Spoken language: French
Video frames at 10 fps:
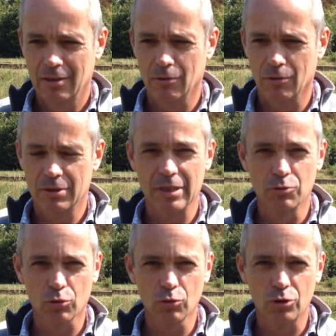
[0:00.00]
Euh, c'est le
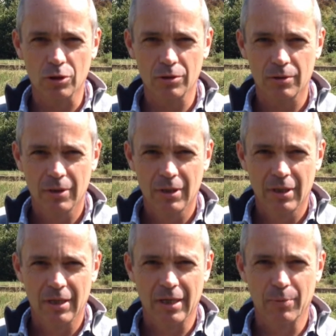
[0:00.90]
jour d'automne
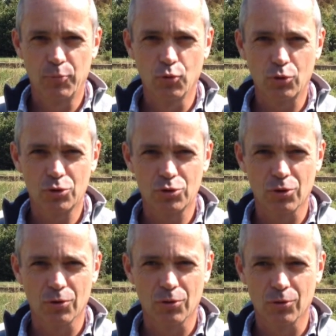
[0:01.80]
Et pour
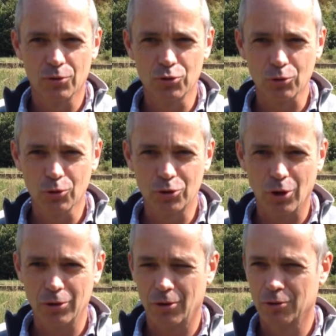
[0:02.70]
ce jour
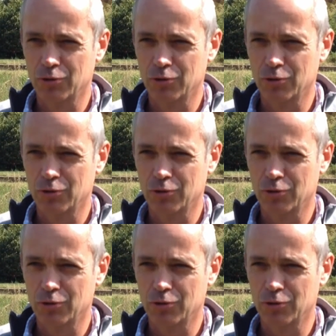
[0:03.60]
d'automne,